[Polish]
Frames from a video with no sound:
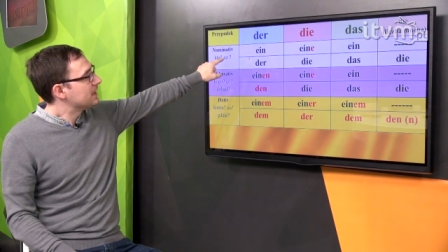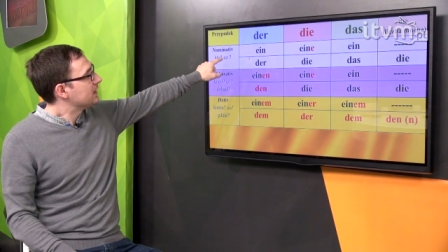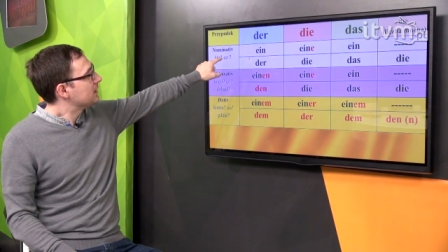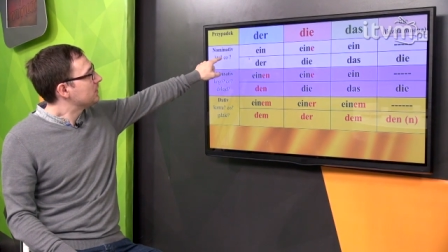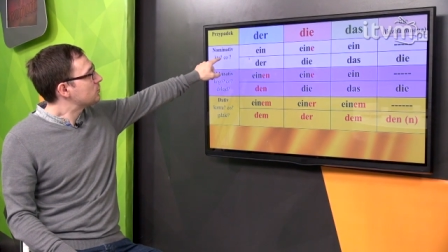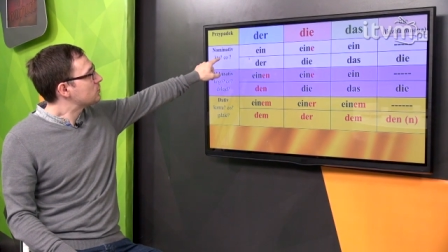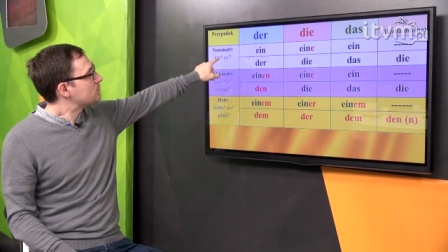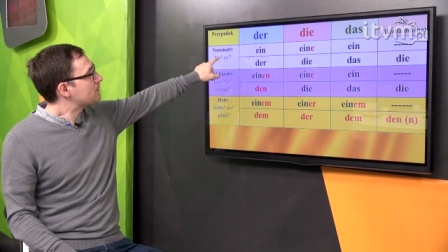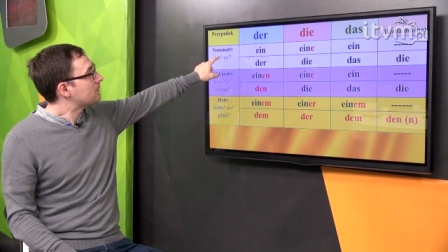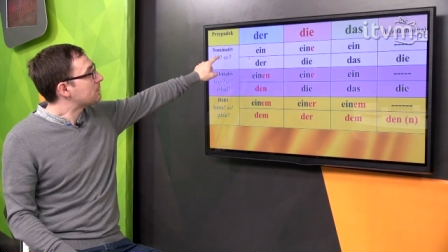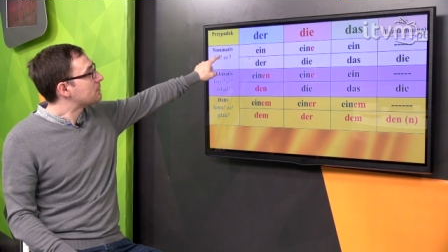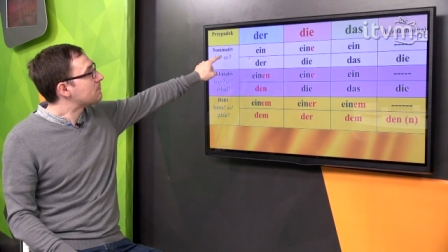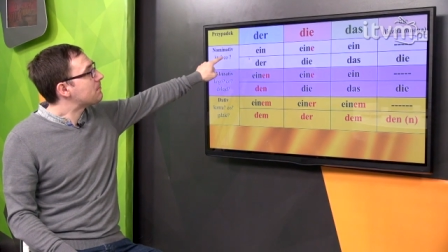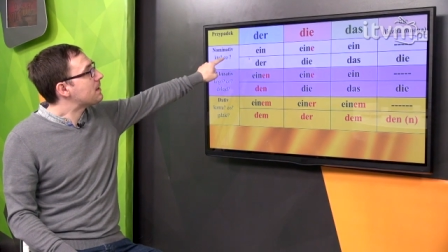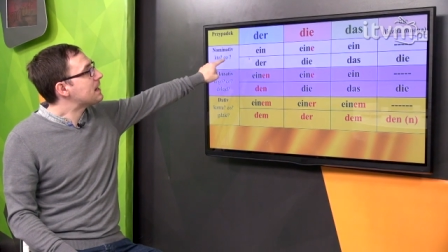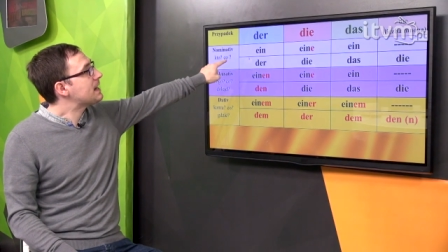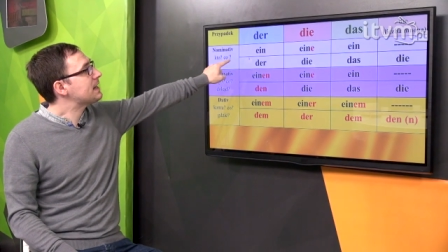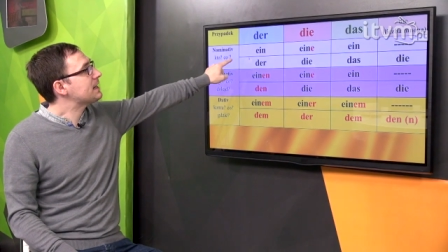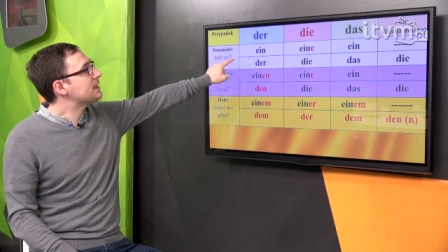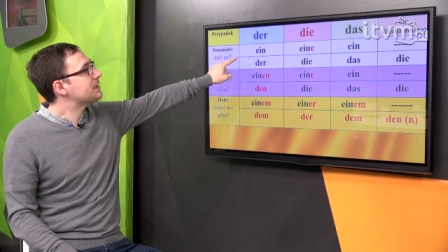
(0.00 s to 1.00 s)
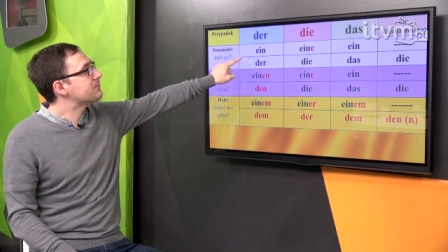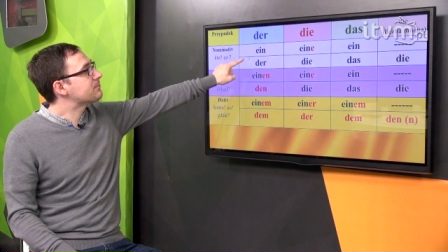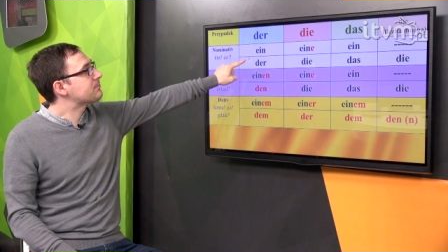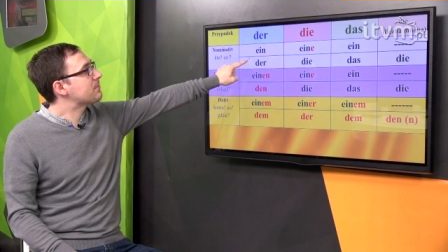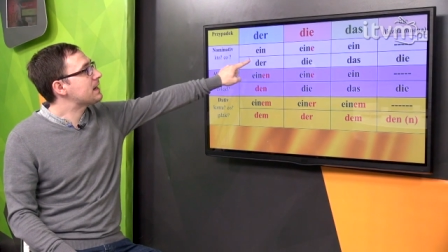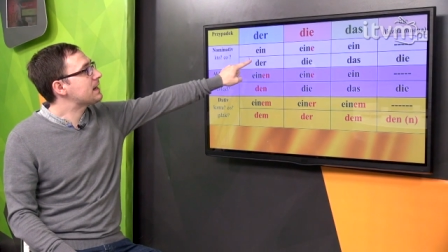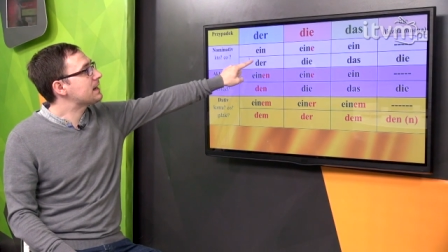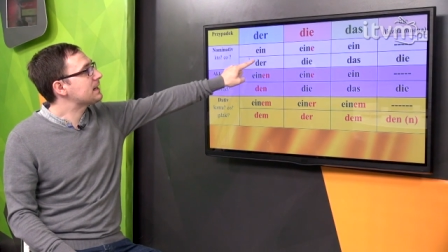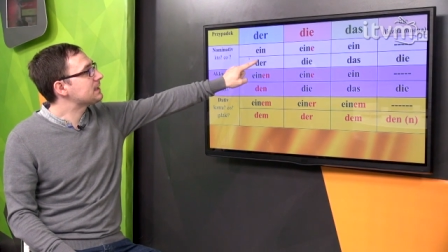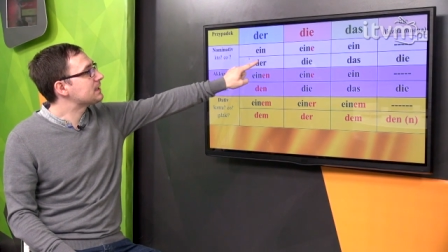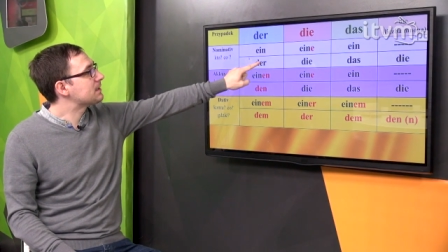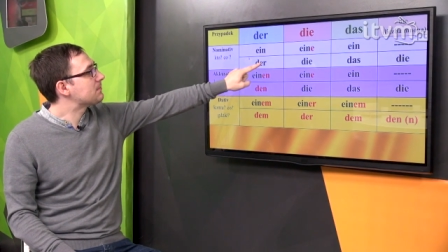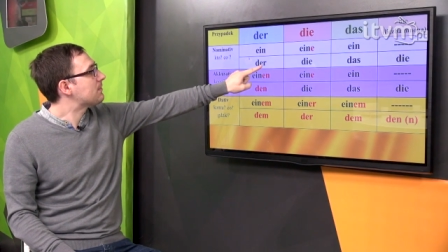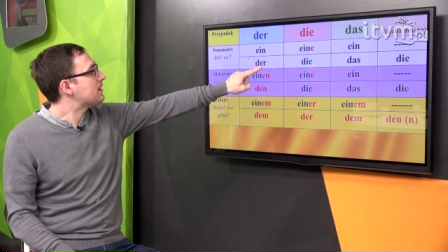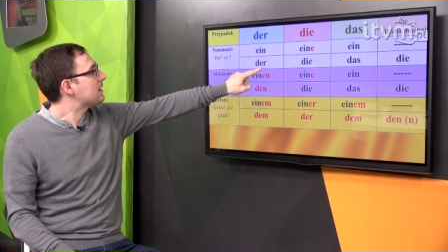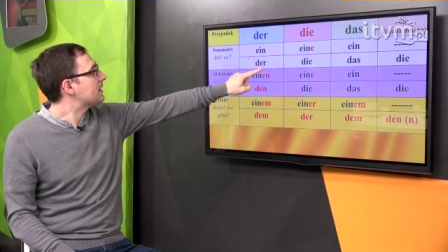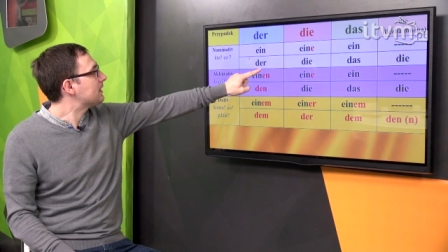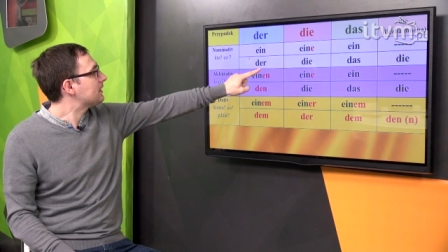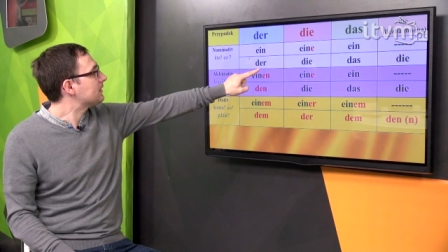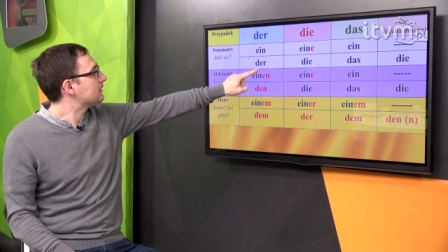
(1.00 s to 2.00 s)
i już mamy mein, meine,
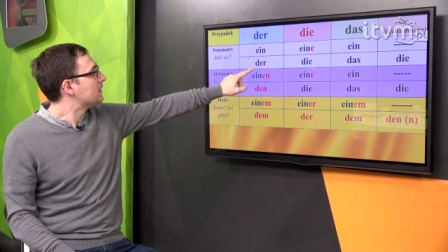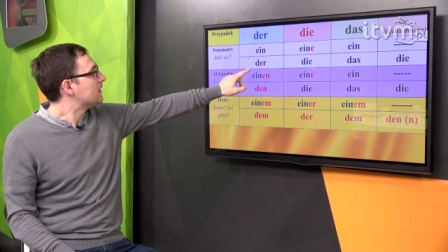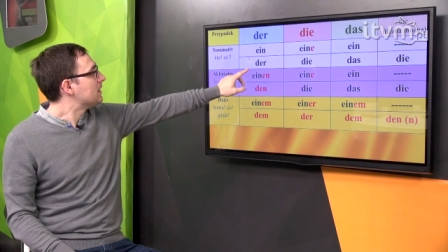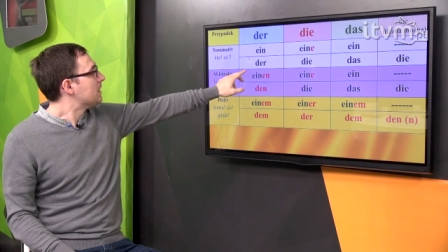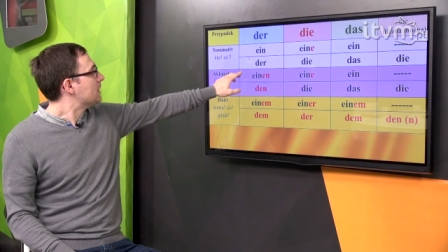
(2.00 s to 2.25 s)
mein,